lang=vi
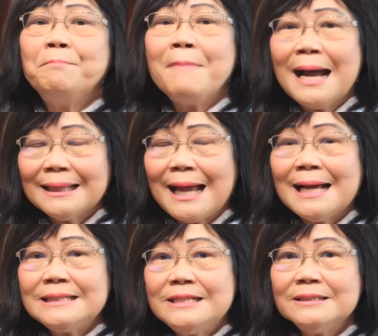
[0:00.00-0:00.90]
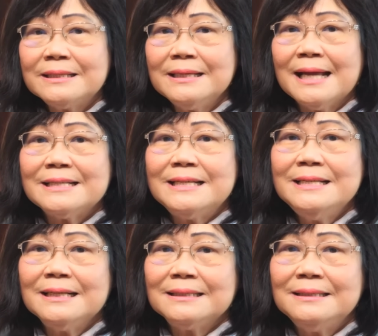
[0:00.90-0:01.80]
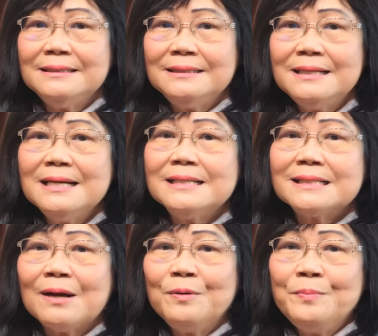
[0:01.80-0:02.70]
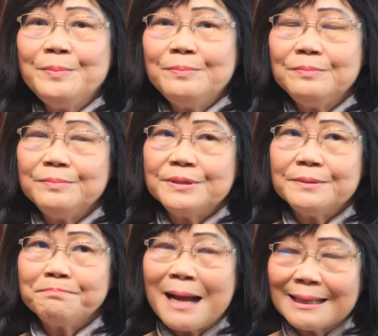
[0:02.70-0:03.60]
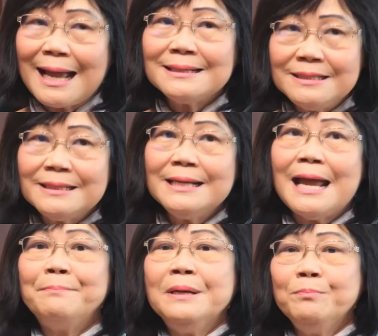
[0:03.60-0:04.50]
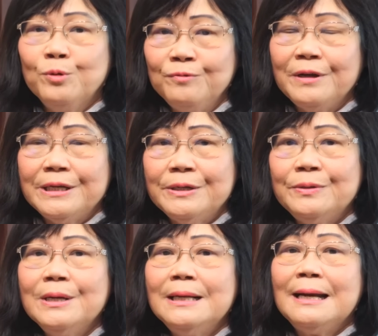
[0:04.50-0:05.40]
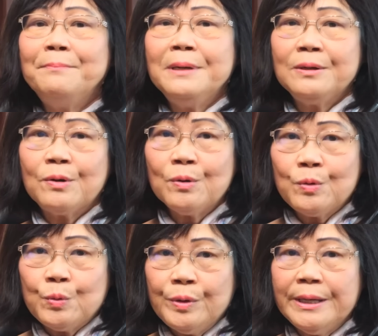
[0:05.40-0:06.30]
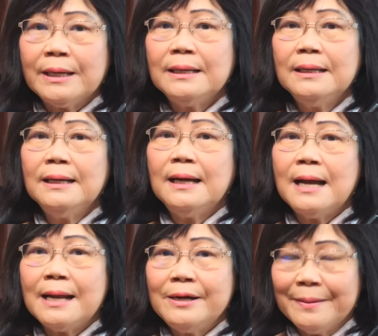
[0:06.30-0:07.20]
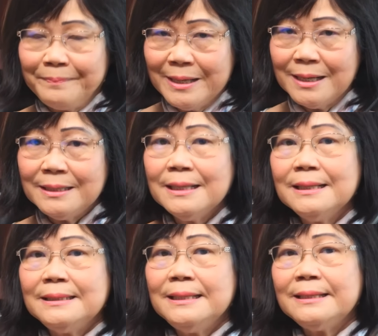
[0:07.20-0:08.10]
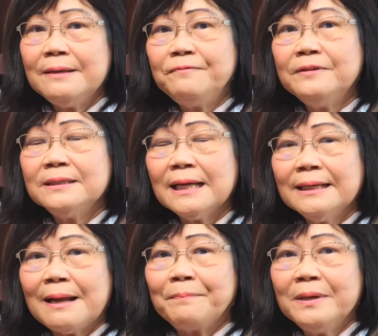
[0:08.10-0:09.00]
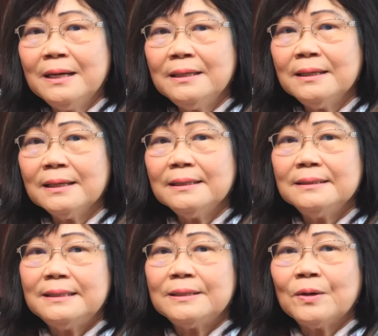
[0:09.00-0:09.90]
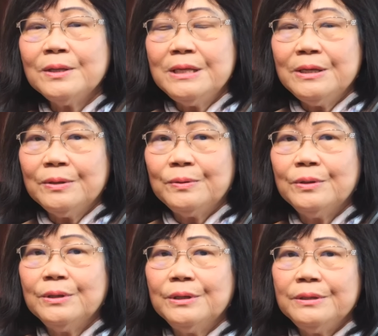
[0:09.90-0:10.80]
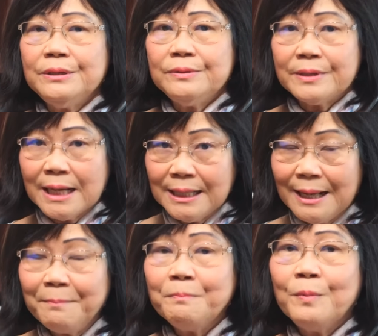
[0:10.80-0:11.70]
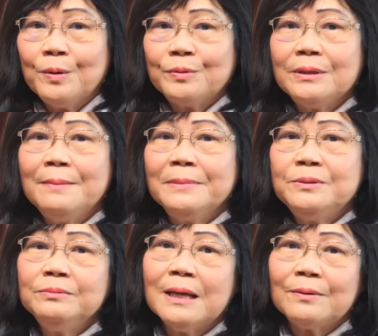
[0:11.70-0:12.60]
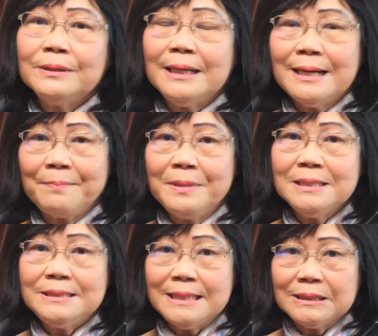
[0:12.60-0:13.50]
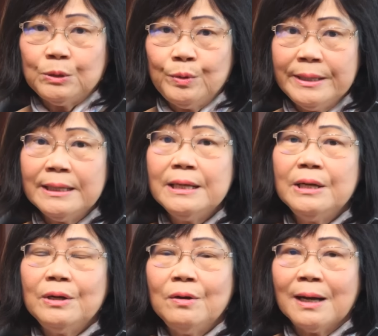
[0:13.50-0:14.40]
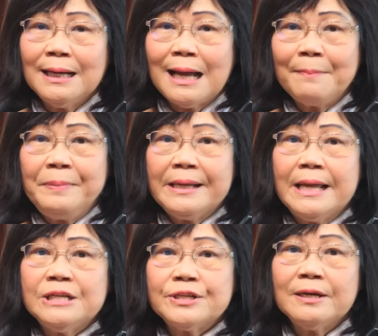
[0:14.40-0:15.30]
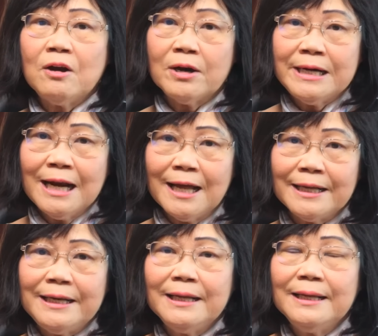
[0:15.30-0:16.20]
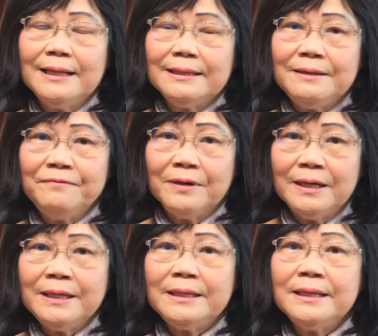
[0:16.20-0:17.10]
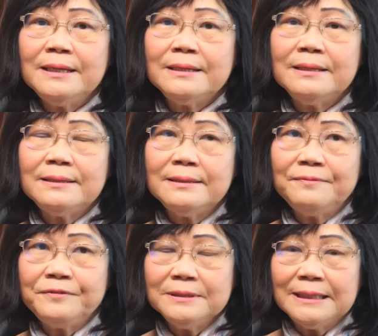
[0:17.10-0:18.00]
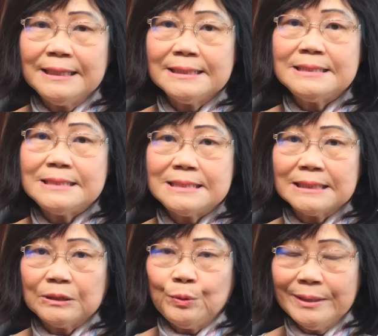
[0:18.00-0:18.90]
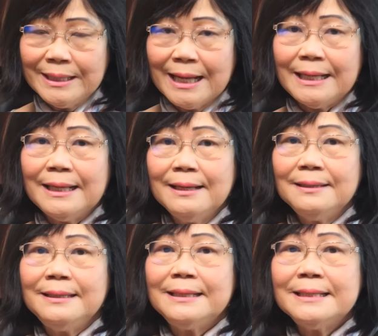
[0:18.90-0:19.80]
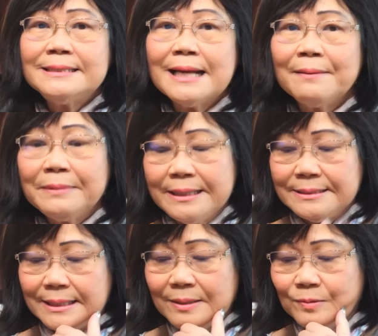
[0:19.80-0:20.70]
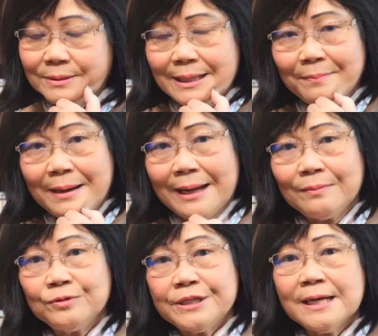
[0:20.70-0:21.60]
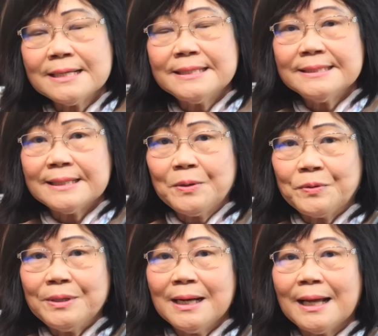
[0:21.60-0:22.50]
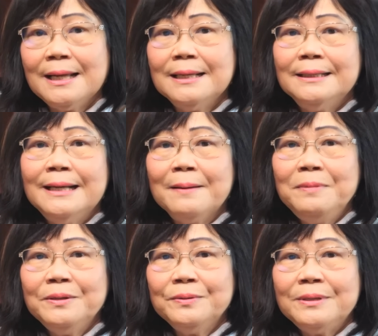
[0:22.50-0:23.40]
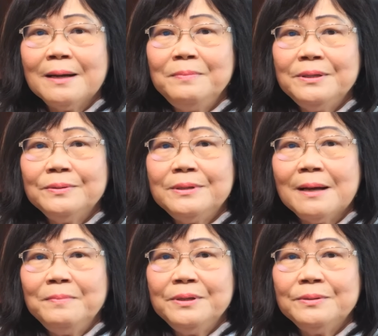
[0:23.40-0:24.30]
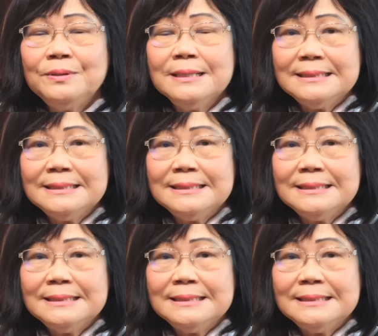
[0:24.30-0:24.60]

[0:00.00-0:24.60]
3 tháng trước cái ngày sinh nhật thứ 6 3 tháng trước cái ngày mình muốn về hưu là mình có quyền à, nộp đơn thì cái phương cách nộp đơn đó thì có nhiều nhiều cách lắm một là mình chúng ta có thể nạp đơn trực tuyến gọi là application online thì với cái cái cái phương tiện trực tuyến này thì cái trang địa chỉ của trang mạng của sở an sinh xã hội là www